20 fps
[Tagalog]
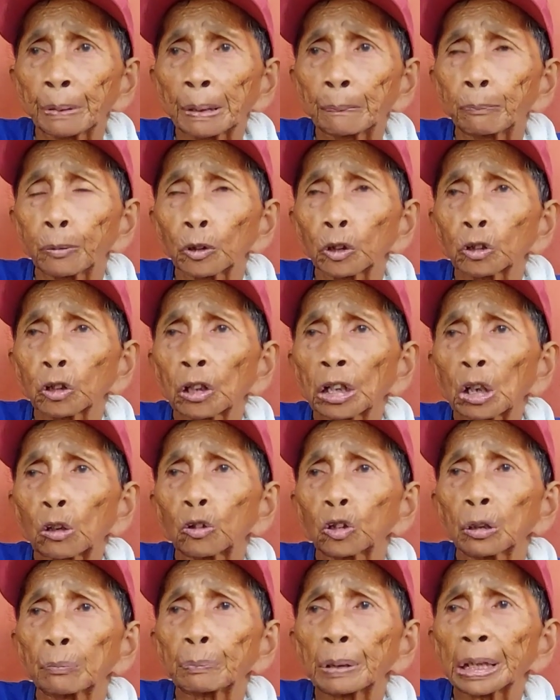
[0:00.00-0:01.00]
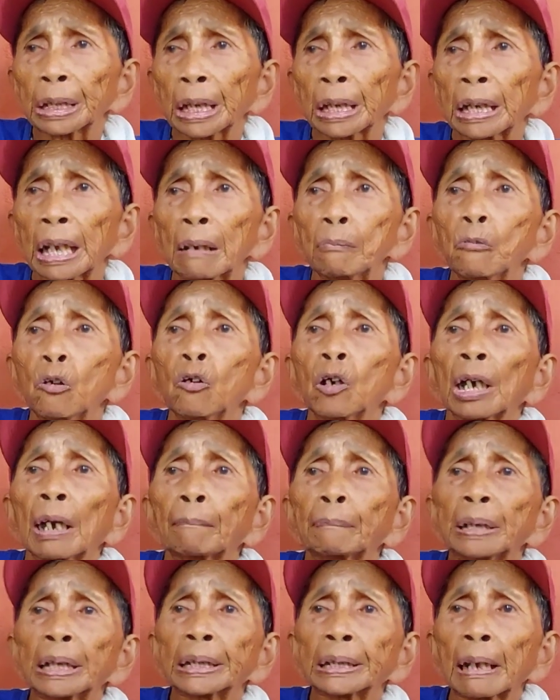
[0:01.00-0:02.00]
Pigpulso na ko ni pinsan ni imo, nga
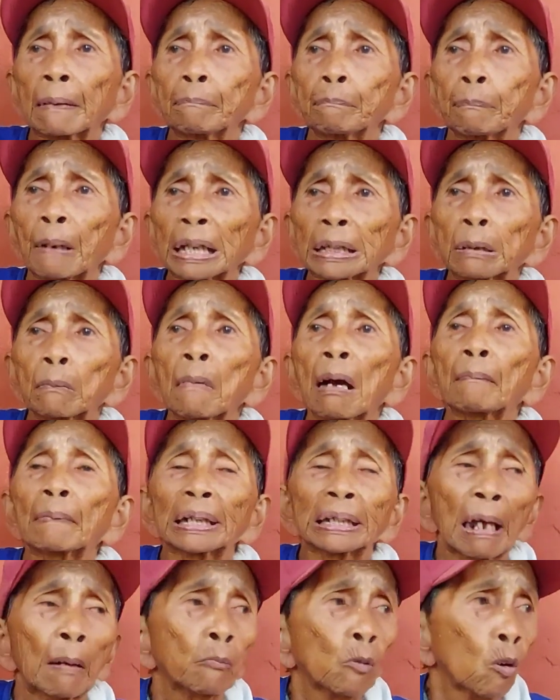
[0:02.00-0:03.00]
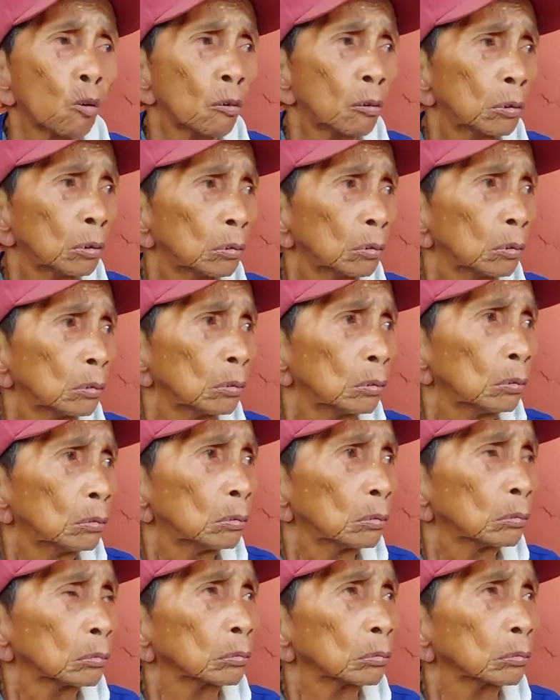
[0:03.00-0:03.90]
pinsan pas ah. mamata mo. Mm.